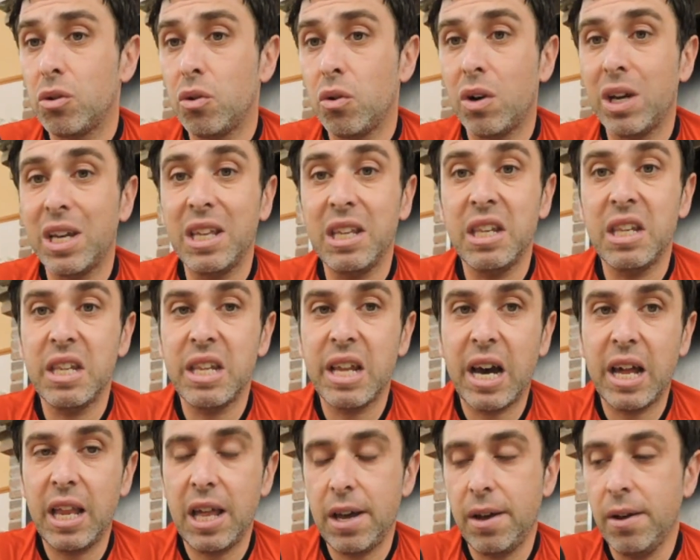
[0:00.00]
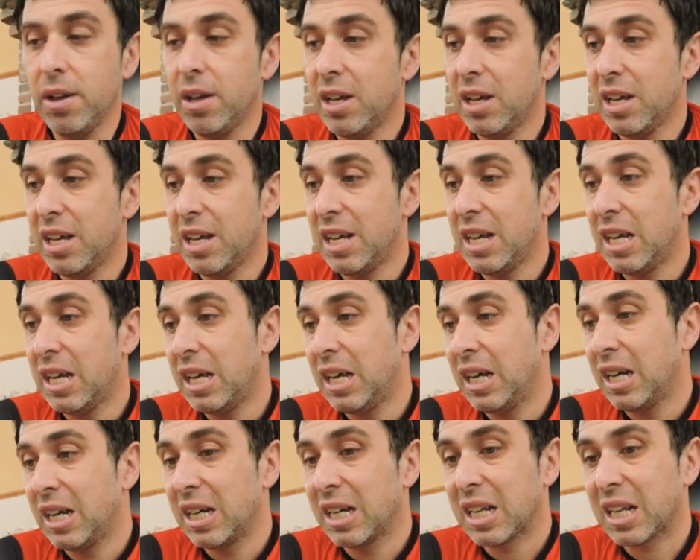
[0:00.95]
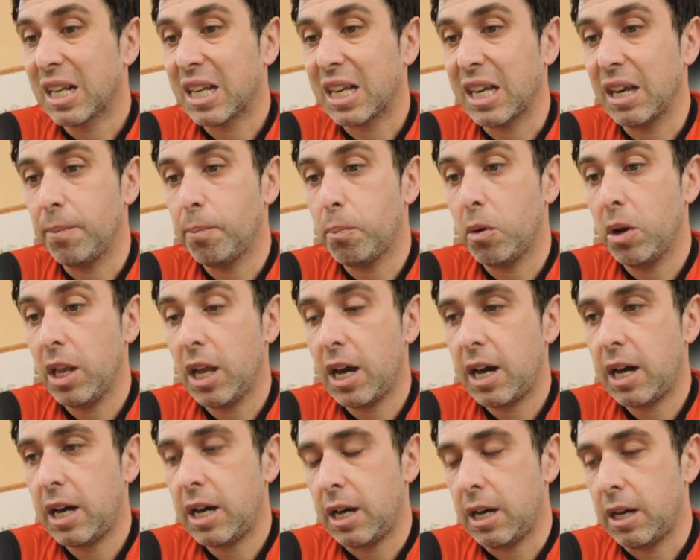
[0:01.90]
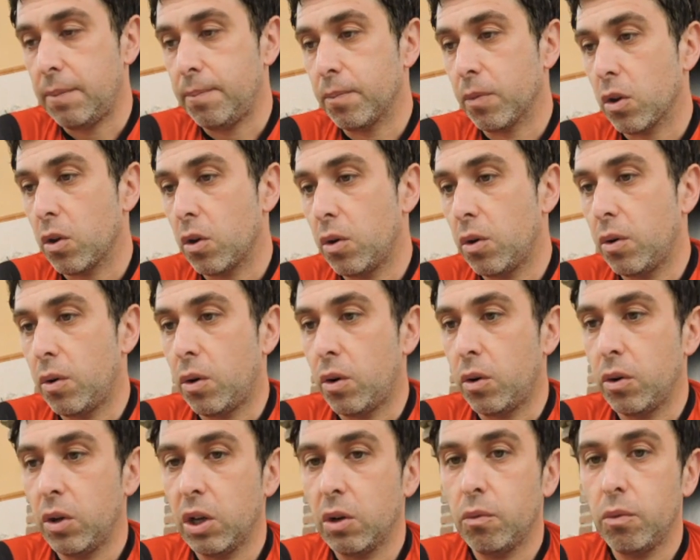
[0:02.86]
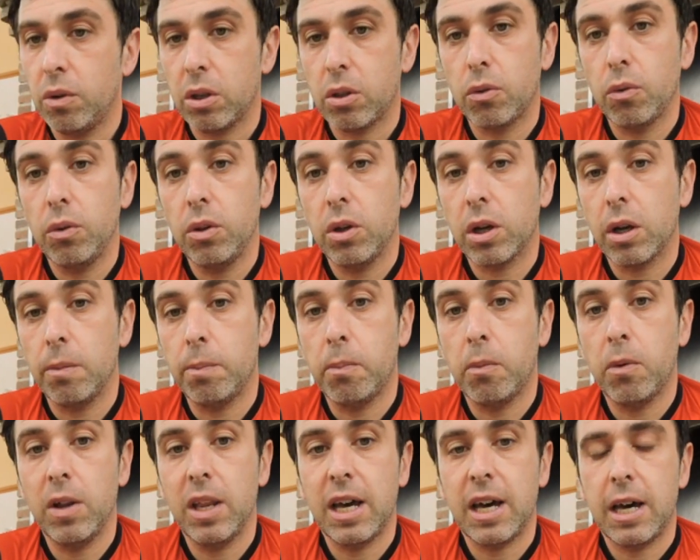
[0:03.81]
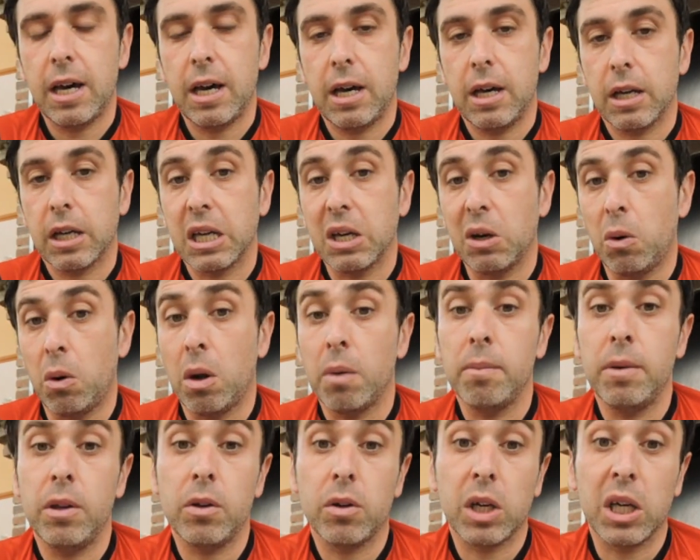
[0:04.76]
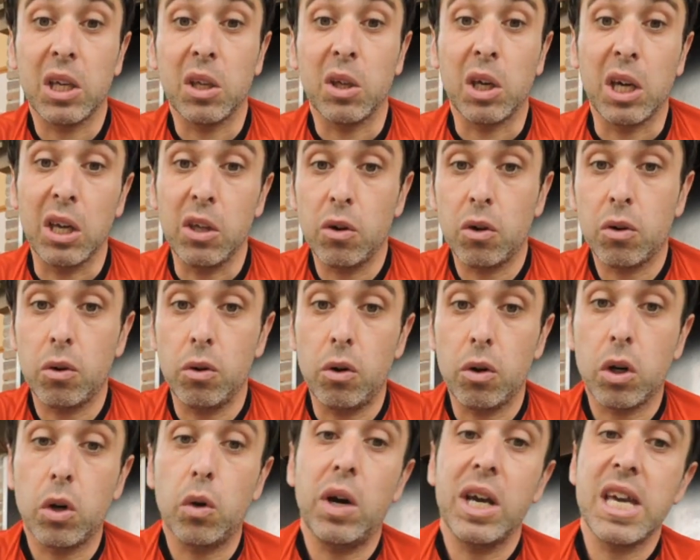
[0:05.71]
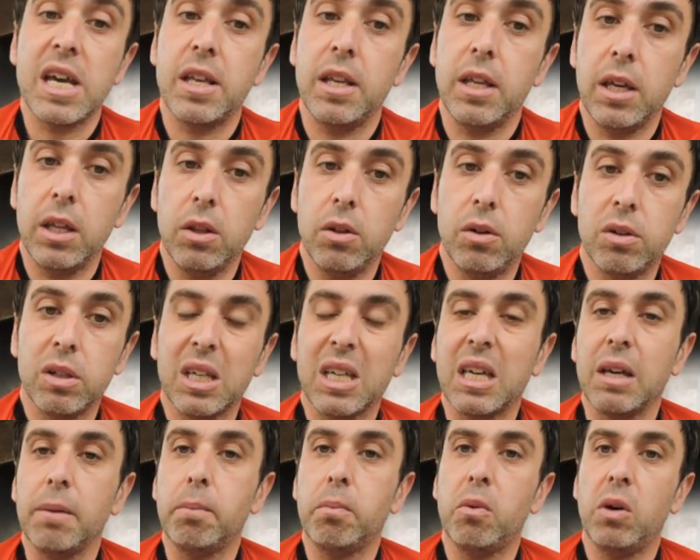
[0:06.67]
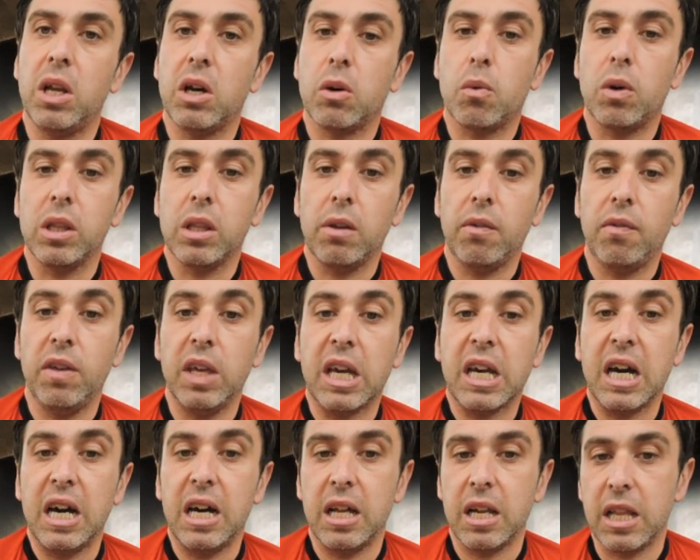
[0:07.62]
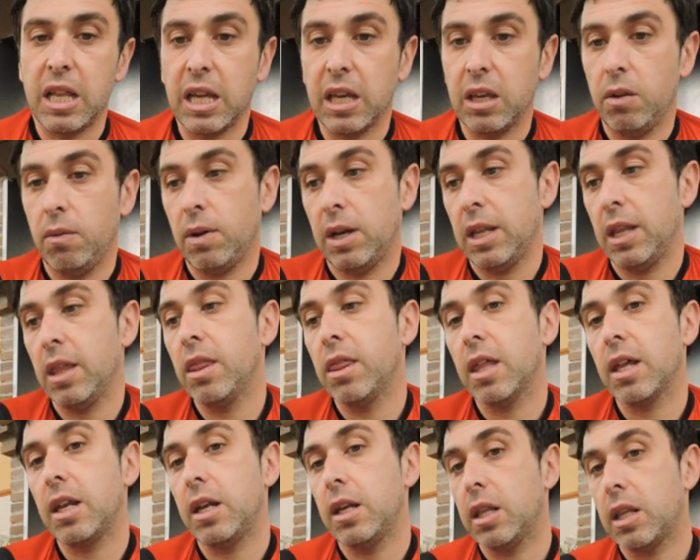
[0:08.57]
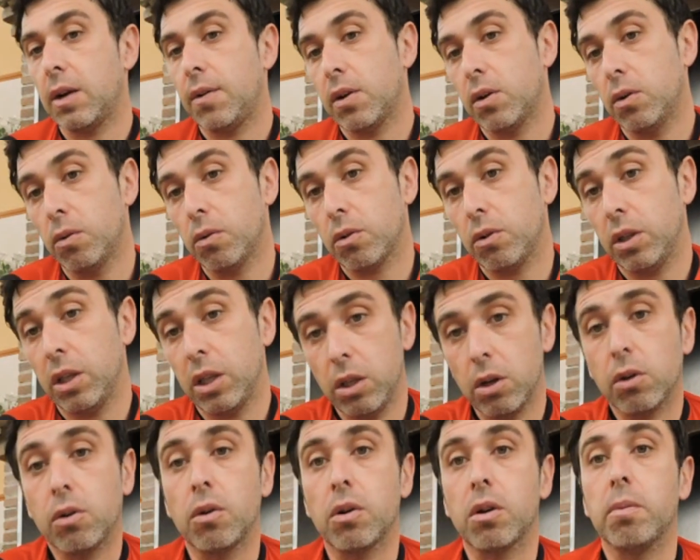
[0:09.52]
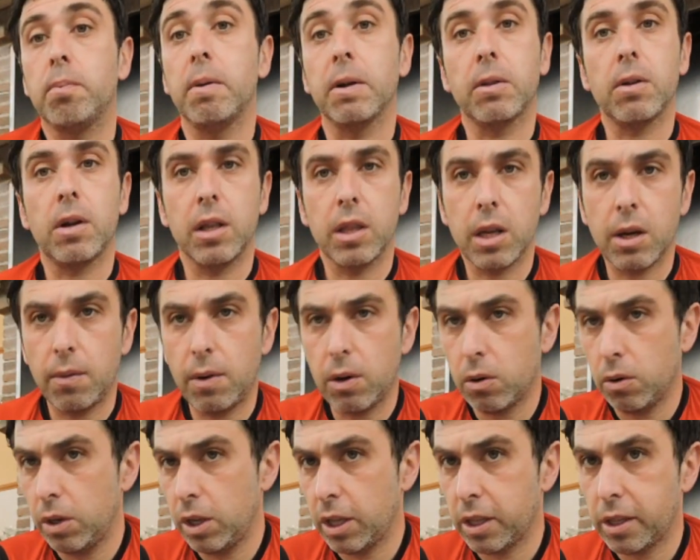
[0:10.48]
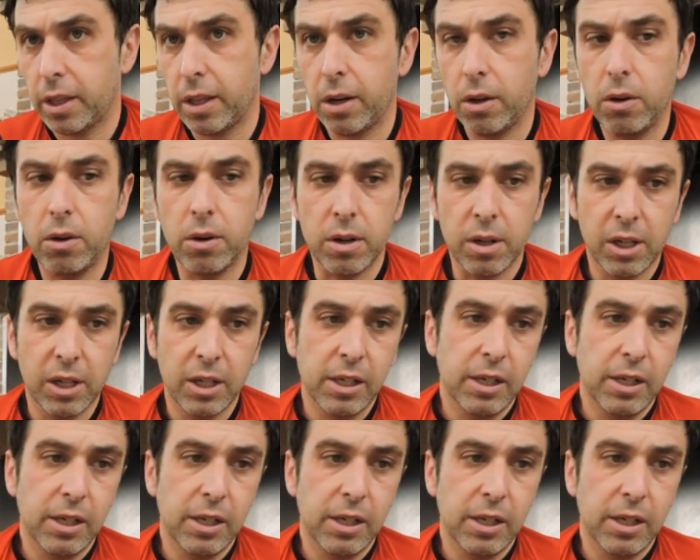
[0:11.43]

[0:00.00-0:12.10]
No hay nada que pueda, o ningún estudio que pueda, o al menos que yo conozco haya leído, que pueda cuantificar la equivalencia del trabajo en rodillo con respecto al trabajo en el exterior.